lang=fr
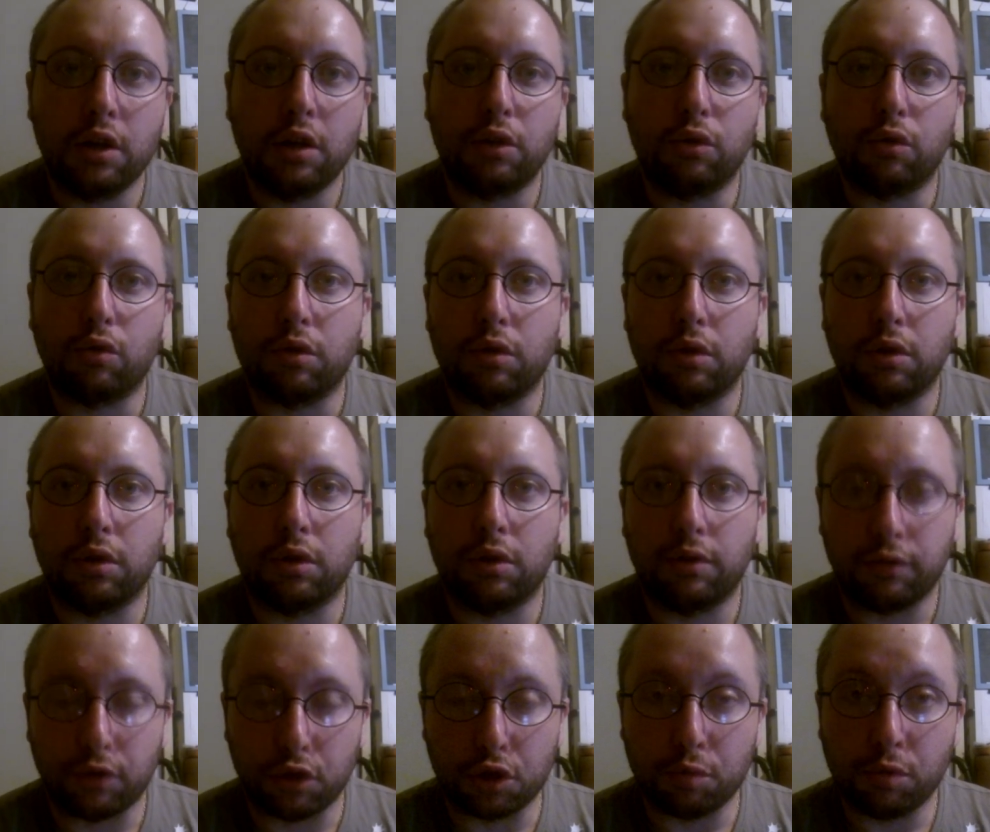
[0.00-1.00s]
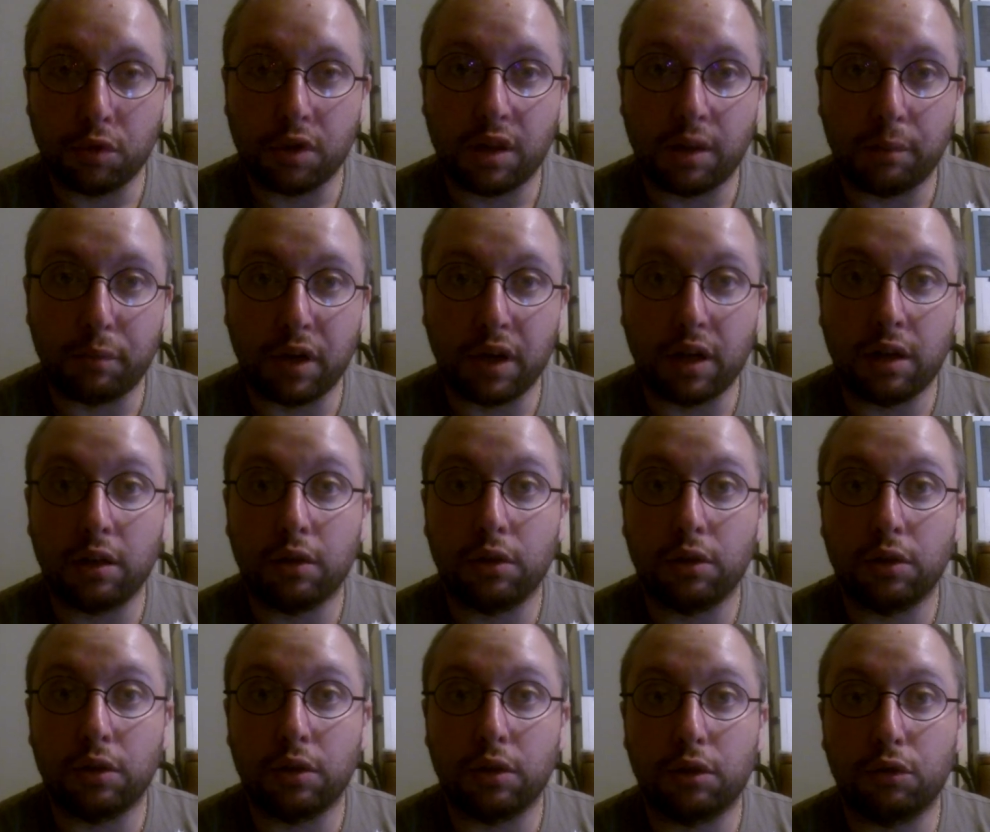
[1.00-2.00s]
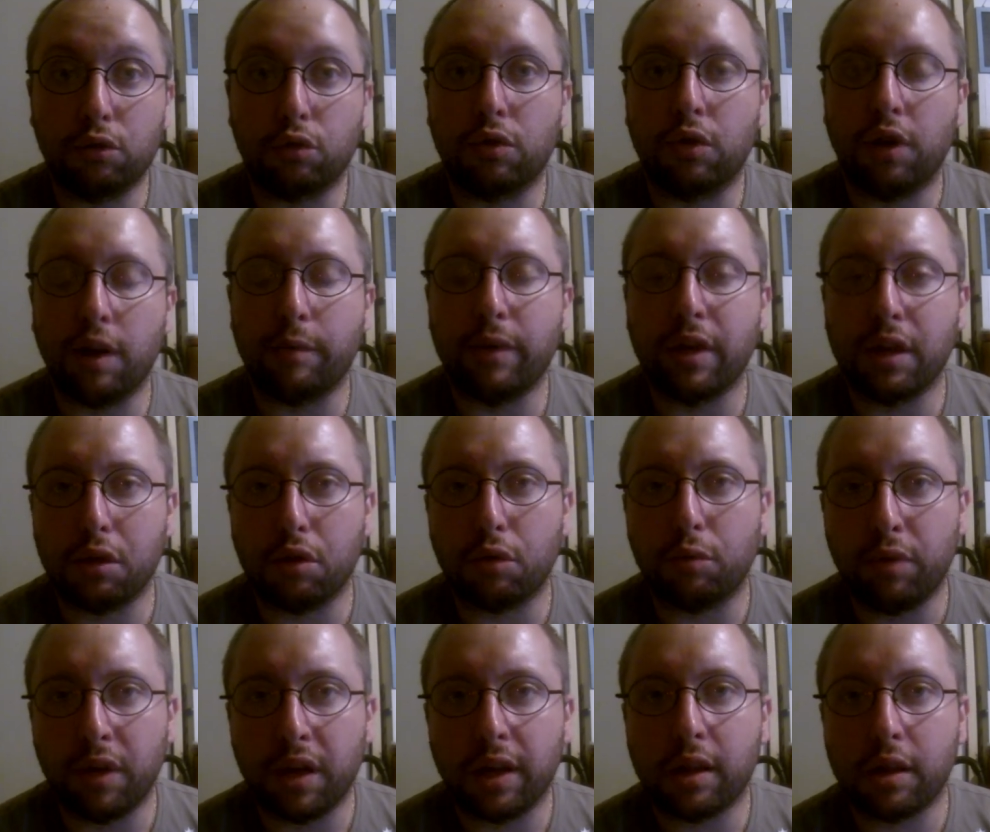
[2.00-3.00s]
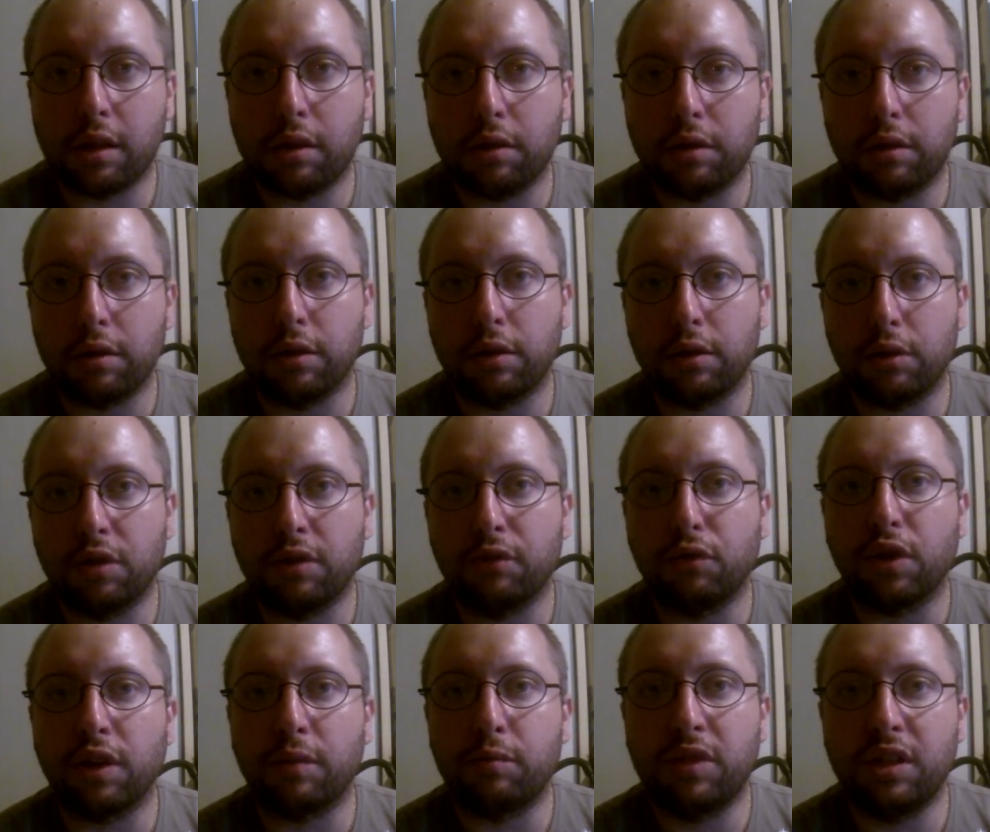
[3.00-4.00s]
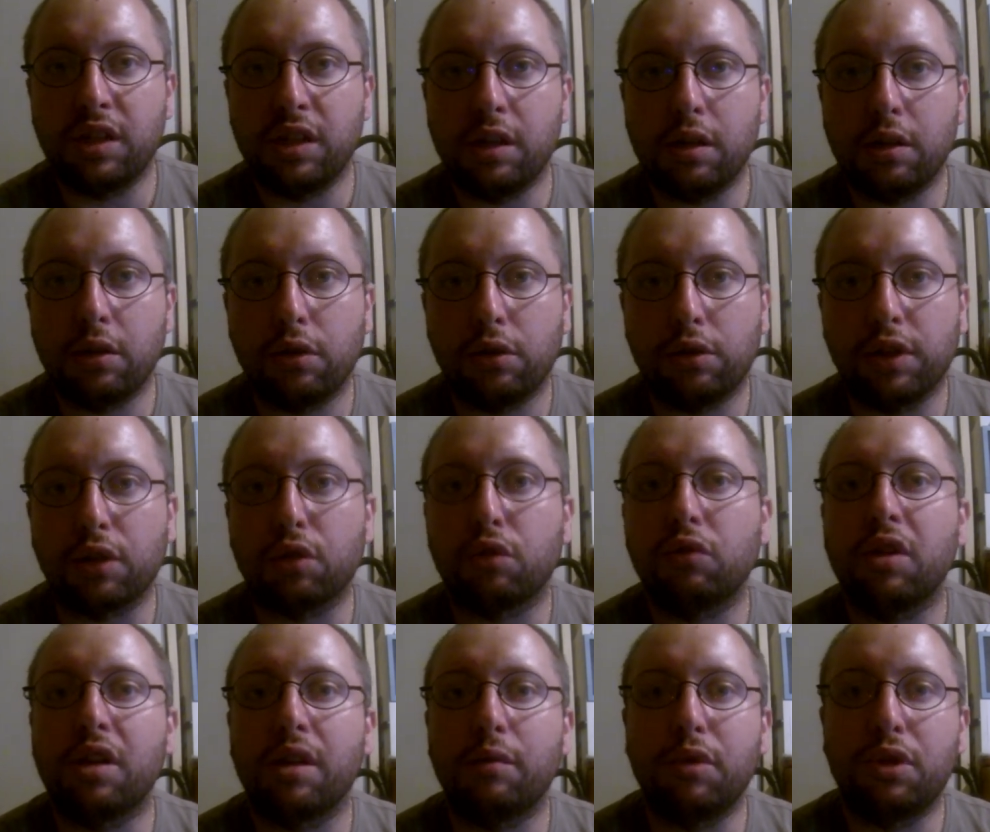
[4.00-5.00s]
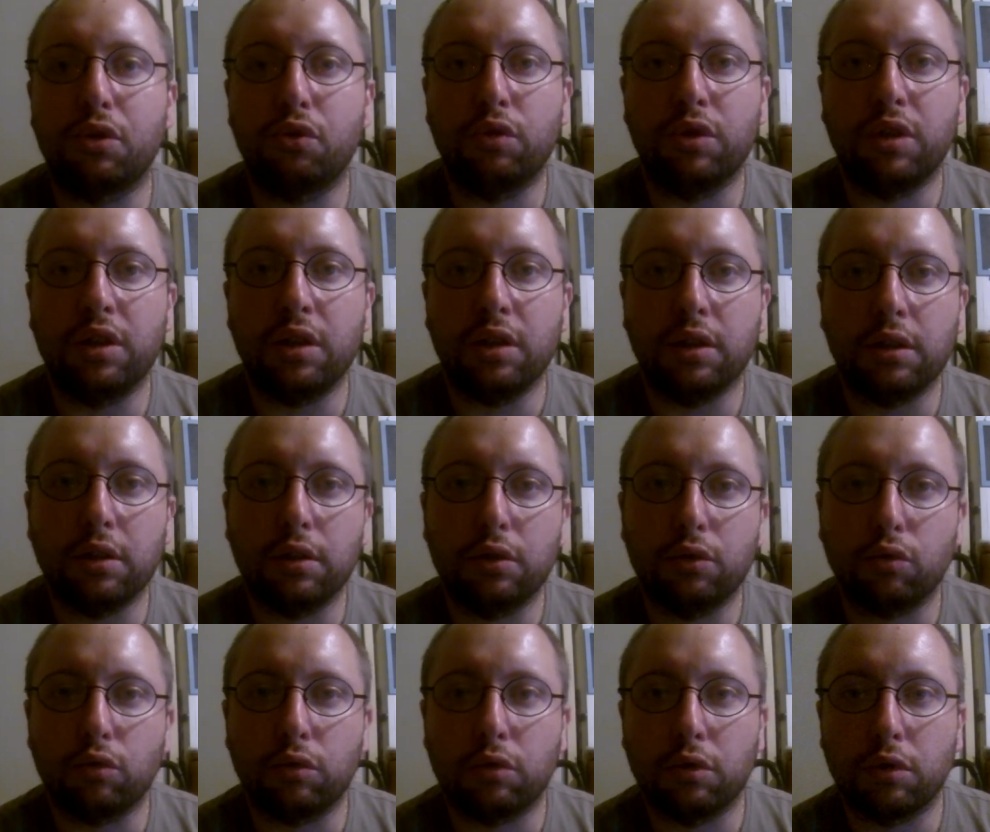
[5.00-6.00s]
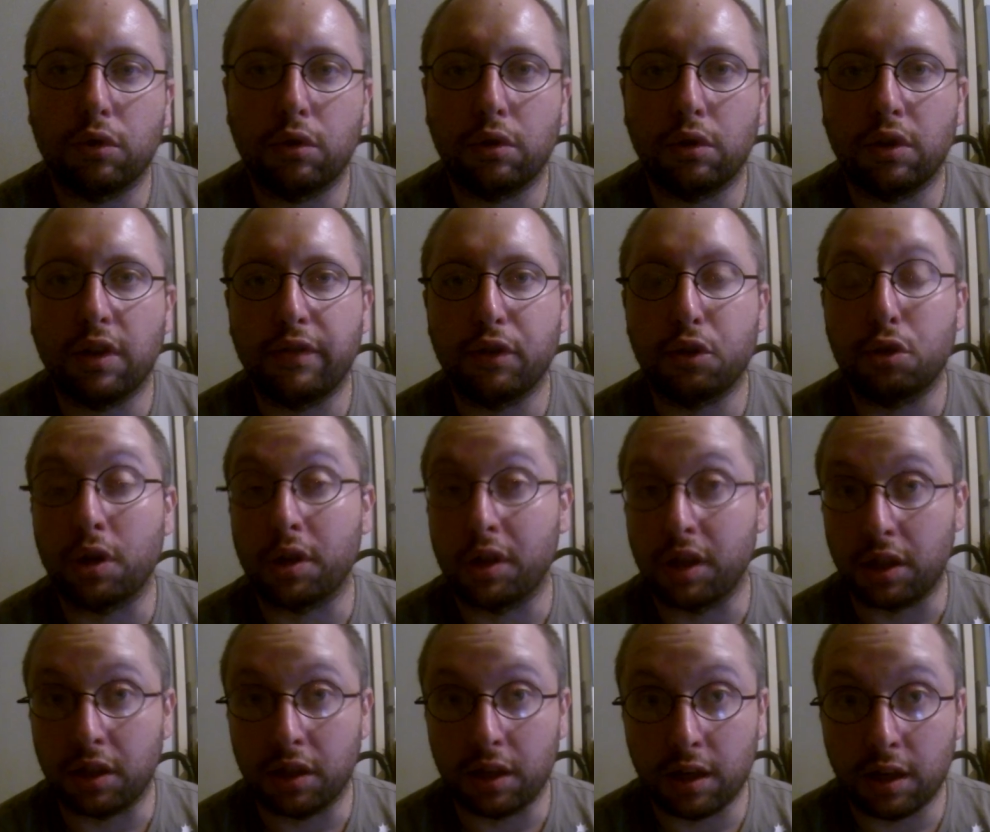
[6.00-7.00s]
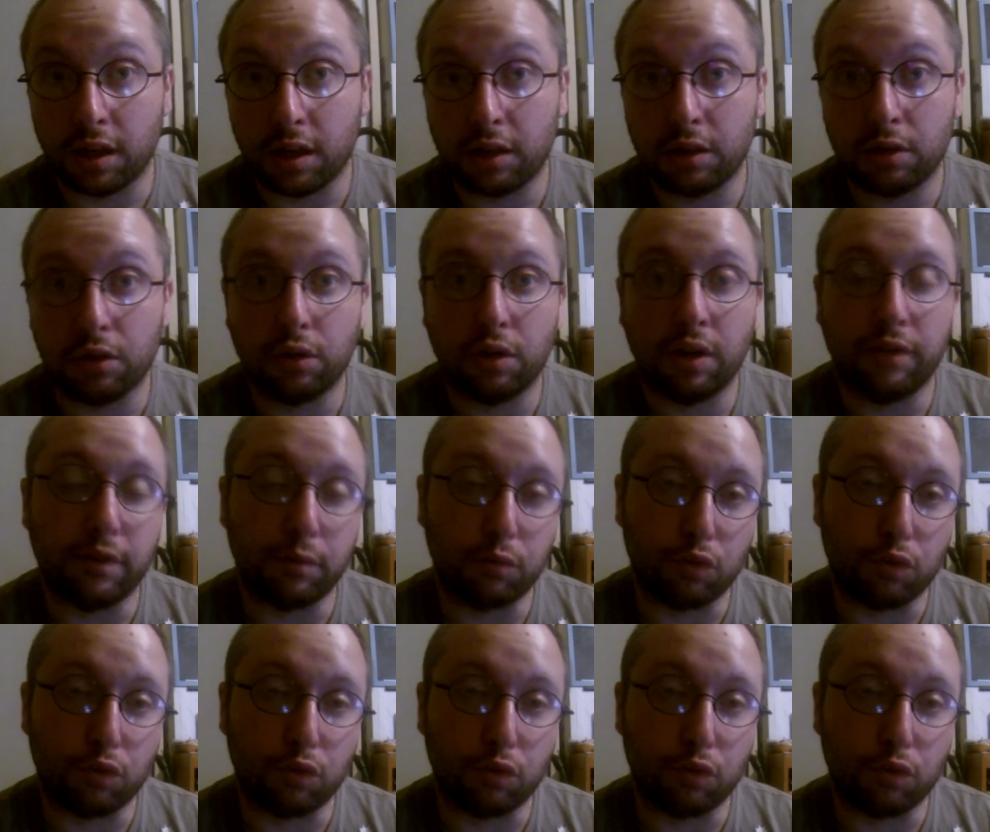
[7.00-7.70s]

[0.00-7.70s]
Donc franchement sympa. donc là-bas sur place, au niveau reptile, on a retrouvé les habitués. Hein. donc il y avait Jurassic Knack, la ferme